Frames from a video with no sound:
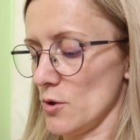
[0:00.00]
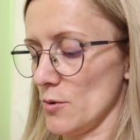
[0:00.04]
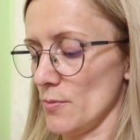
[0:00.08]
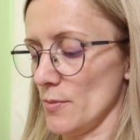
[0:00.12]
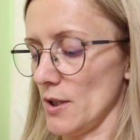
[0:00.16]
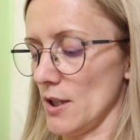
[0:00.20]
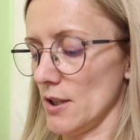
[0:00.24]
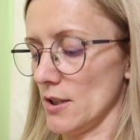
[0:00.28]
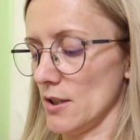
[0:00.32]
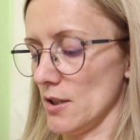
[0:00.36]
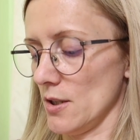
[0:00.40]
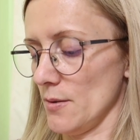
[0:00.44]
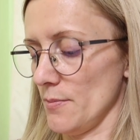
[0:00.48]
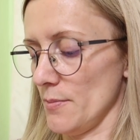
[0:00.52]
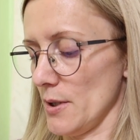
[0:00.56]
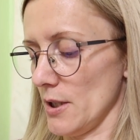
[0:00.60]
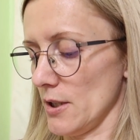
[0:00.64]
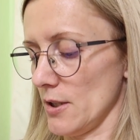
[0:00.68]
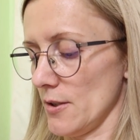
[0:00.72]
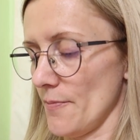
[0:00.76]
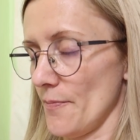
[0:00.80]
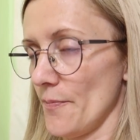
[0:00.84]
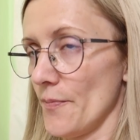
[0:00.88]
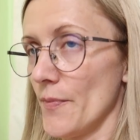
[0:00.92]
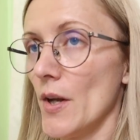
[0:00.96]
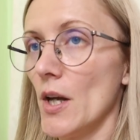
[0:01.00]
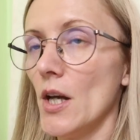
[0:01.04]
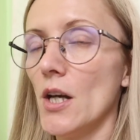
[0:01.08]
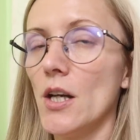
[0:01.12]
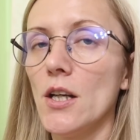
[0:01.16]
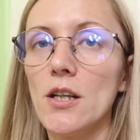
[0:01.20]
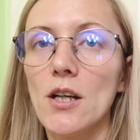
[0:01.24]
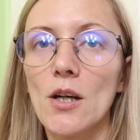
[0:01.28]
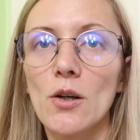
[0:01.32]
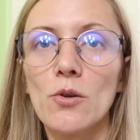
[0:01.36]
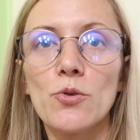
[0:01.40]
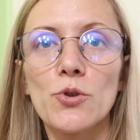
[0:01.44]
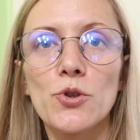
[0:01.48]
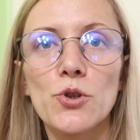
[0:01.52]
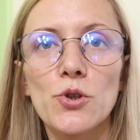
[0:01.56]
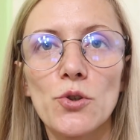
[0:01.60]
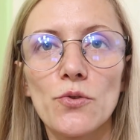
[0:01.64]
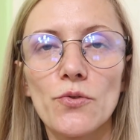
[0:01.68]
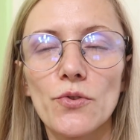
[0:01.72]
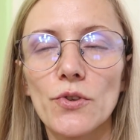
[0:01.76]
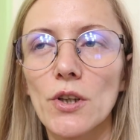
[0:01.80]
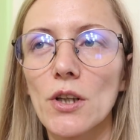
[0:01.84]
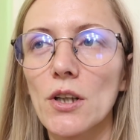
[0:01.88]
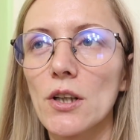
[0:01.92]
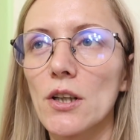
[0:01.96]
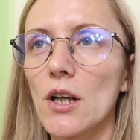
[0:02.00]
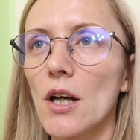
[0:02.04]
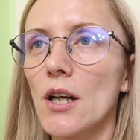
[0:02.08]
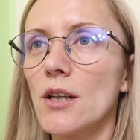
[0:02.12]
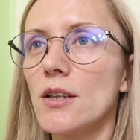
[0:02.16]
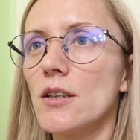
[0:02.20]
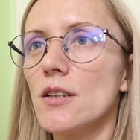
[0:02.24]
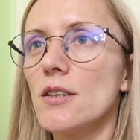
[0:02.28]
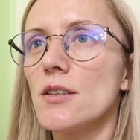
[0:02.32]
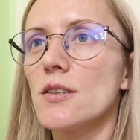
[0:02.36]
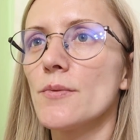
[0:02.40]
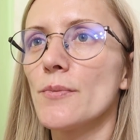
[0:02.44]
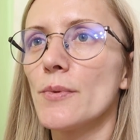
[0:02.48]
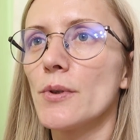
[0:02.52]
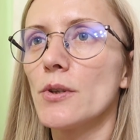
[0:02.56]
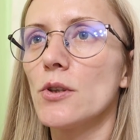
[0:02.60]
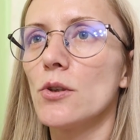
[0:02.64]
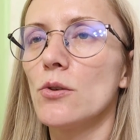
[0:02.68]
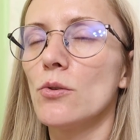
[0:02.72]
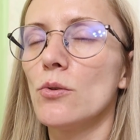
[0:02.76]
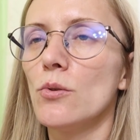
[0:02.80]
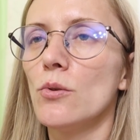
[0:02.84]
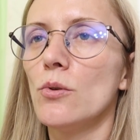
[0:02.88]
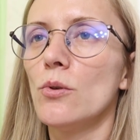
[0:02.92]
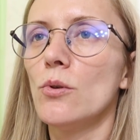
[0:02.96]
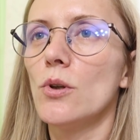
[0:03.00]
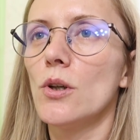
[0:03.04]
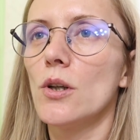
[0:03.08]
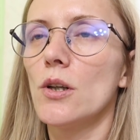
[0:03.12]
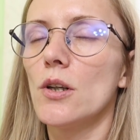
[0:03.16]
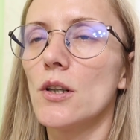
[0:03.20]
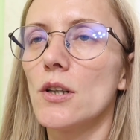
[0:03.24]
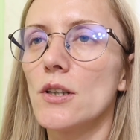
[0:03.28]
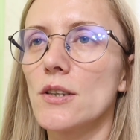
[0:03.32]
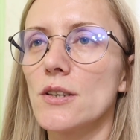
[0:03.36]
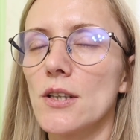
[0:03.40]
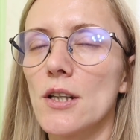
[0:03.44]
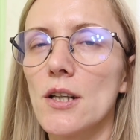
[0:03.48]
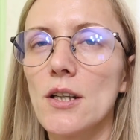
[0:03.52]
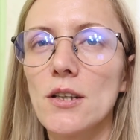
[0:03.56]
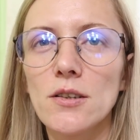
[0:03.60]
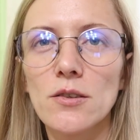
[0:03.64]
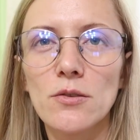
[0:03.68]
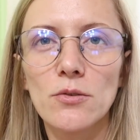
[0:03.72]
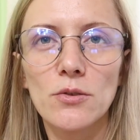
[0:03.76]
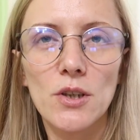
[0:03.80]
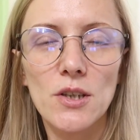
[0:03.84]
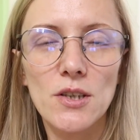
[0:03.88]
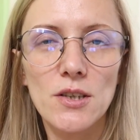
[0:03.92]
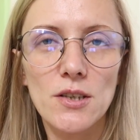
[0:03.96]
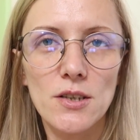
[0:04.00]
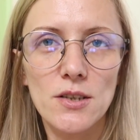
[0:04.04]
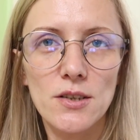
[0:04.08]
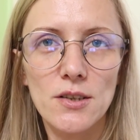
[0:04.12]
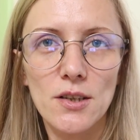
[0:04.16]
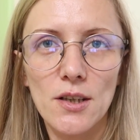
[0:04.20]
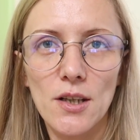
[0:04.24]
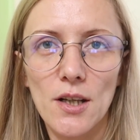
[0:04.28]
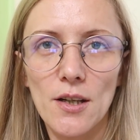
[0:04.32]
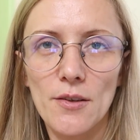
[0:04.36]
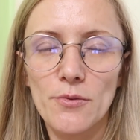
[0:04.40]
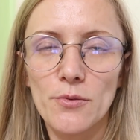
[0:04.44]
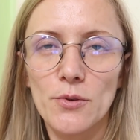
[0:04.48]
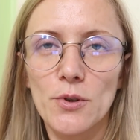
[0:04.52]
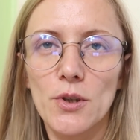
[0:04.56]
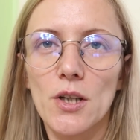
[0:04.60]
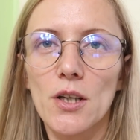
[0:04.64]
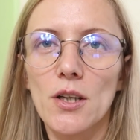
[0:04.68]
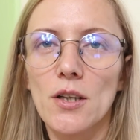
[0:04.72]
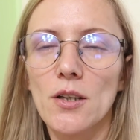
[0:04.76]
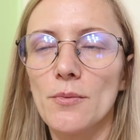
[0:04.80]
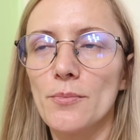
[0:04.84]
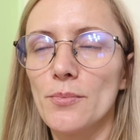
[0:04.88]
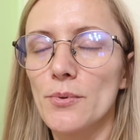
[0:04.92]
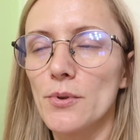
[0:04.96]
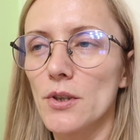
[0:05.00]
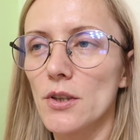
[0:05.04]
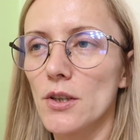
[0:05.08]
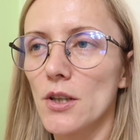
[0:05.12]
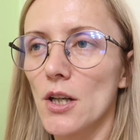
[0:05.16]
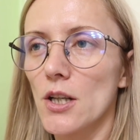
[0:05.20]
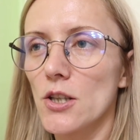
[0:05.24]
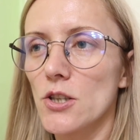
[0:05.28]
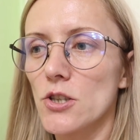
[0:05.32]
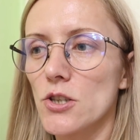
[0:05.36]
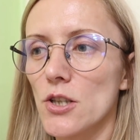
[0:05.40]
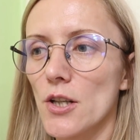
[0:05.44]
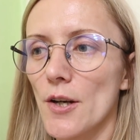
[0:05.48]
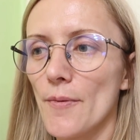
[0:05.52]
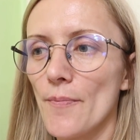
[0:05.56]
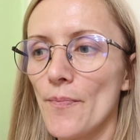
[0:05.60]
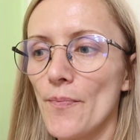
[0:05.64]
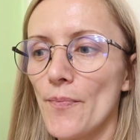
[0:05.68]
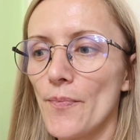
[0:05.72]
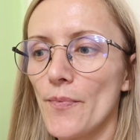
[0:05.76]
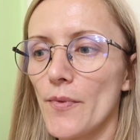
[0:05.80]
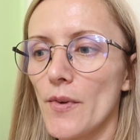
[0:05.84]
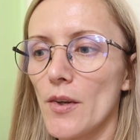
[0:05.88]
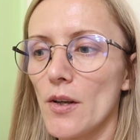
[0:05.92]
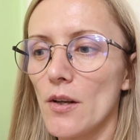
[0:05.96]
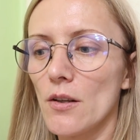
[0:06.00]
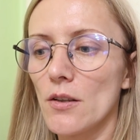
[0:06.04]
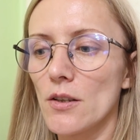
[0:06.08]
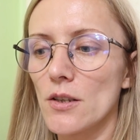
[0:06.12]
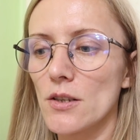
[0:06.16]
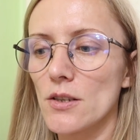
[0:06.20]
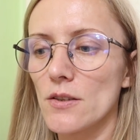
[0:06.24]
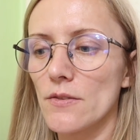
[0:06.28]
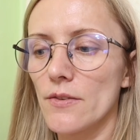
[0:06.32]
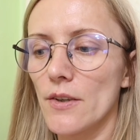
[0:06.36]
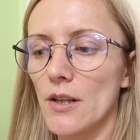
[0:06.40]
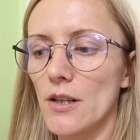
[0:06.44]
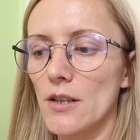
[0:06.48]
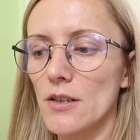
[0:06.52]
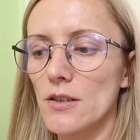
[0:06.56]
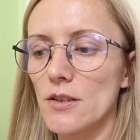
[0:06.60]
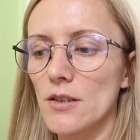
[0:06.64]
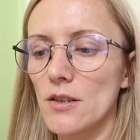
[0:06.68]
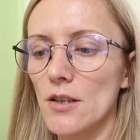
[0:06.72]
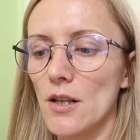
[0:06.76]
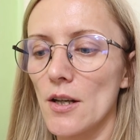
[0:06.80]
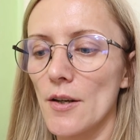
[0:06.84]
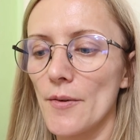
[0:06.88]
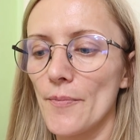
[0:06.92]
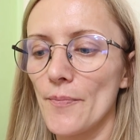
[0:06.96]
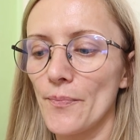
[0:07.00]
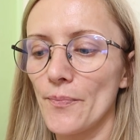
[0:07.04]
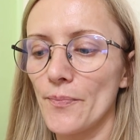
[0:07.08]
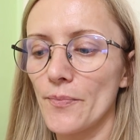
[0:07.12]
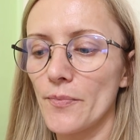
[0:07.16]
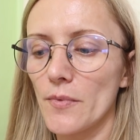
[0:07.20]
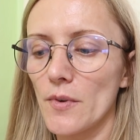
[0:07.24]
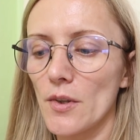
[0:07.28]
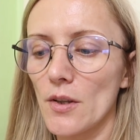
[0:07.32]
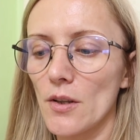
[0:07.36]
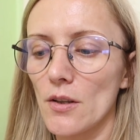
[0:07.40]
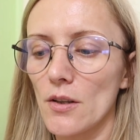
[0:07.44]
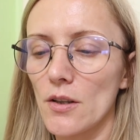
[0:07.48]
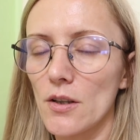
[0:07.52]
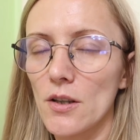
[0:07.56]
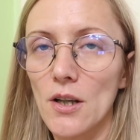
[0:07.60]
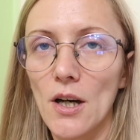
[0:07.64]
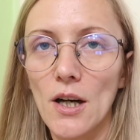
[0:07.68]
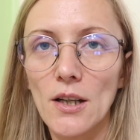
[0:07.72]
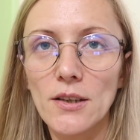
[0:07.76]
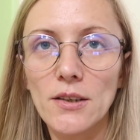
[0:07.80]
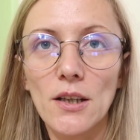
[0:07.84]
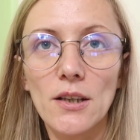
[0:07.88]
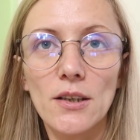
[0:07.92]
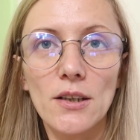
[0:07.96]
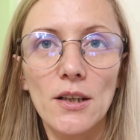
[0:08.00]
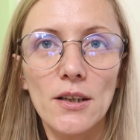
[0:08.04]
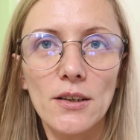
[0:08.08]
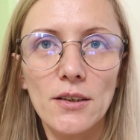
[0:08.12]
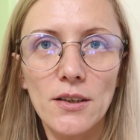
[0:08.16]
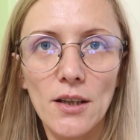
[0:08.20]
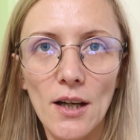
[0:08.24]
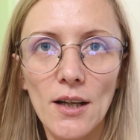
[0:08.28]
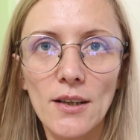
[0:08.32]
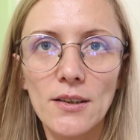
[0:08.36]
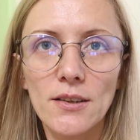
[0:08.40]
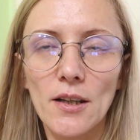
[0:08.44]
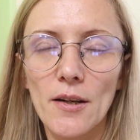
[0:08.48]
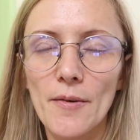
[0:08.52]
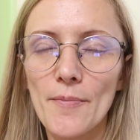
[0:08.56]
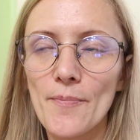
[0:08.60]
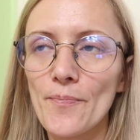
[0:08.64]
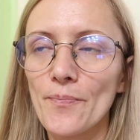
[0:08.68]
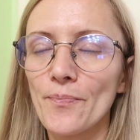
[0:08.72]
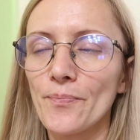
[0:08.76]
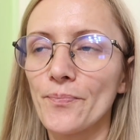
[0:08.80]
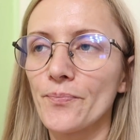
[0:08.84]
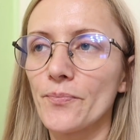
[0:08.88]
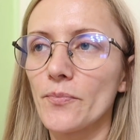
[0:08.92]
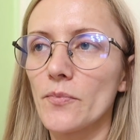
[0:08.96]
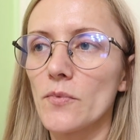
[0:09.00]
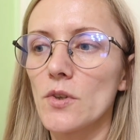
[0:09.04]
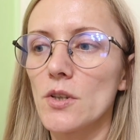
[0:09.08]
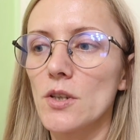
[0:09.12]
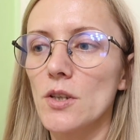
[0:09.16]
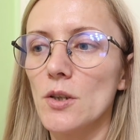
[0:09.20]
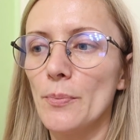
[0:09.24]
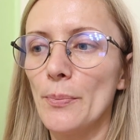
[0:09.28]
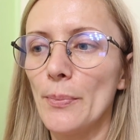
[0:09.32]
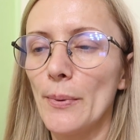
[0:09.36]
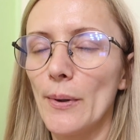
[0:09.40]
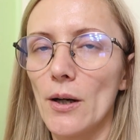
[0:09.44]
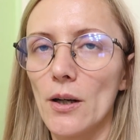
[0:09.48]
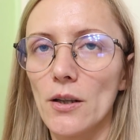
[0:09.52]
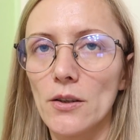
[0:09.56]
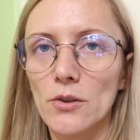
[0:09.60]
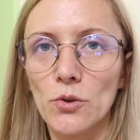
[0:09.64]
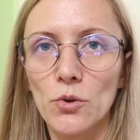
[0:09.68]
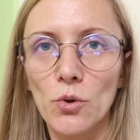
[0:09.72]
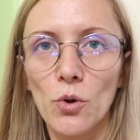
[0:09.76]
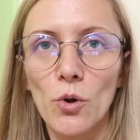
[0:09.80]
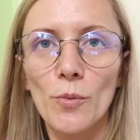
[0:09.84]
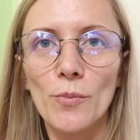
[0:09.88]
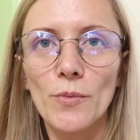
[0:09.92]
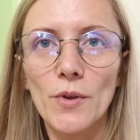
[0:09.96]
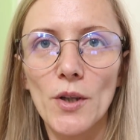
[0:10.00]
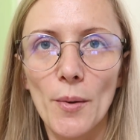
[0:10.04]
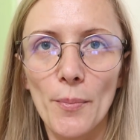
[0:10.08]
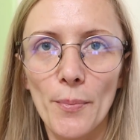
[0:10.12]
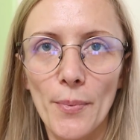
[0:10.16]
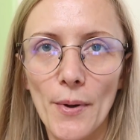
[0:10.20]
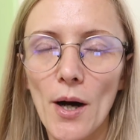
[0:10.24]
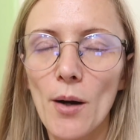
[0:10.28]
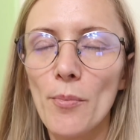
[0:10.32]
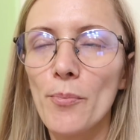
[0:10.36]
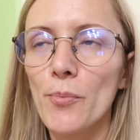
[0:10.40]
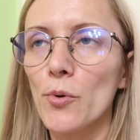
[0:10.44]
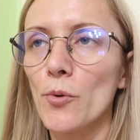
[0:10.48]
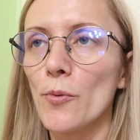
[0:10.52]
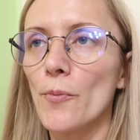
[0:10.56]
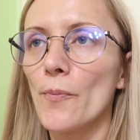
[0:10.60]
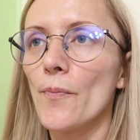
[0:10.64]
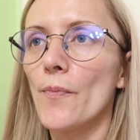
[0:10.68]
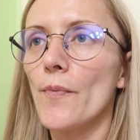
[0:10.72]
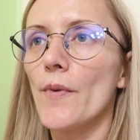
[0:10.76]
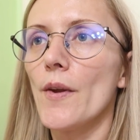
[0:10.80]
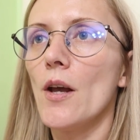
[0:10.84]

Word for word: Ну ладно, ребят. Я кушаю виноград и смотрю, э, знаете, у нас есть такая в Украине передача, называется э, «Хата на тата», типа «Дом на папу».